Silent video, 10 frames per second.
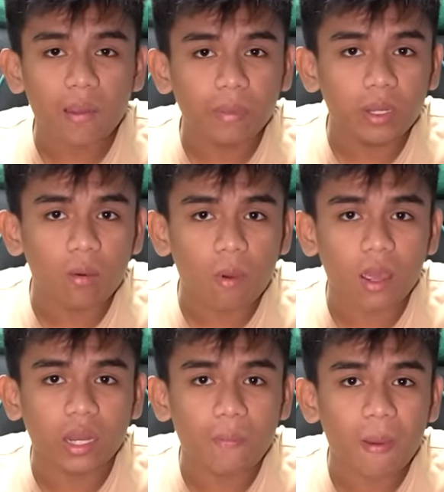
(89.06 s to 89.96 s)
Ang Binomo
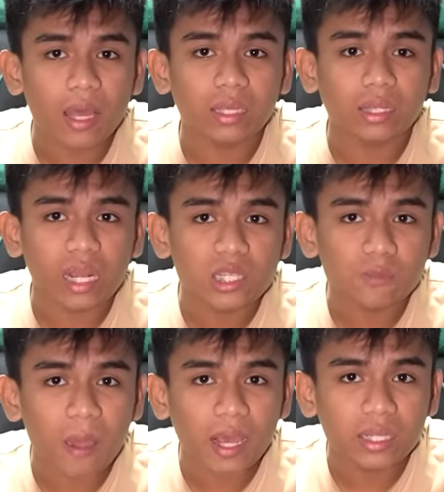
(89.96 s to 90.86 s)
ay
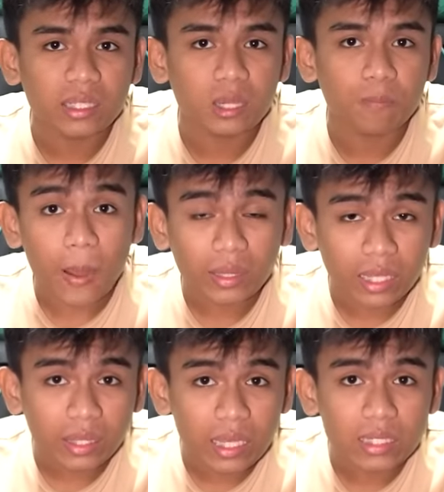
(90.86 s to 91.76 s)
napaka-transparency
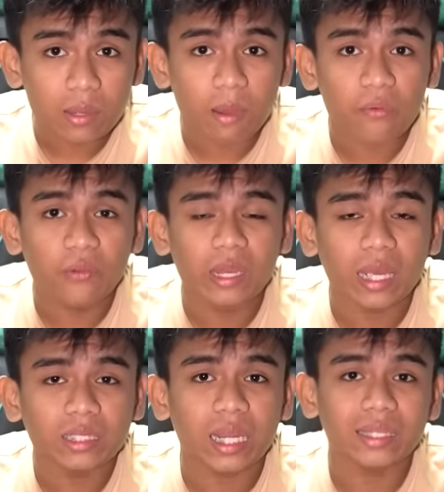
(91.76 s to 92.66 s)
pagdating sa mga
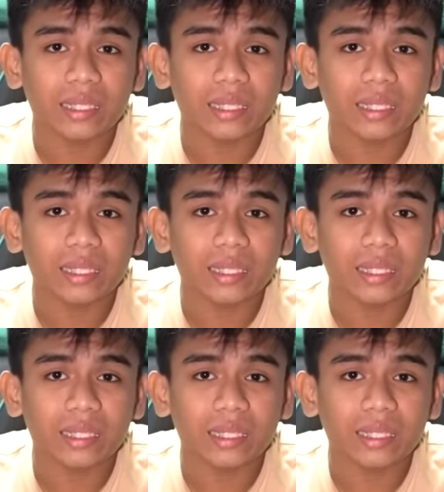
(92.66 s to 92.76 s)
financial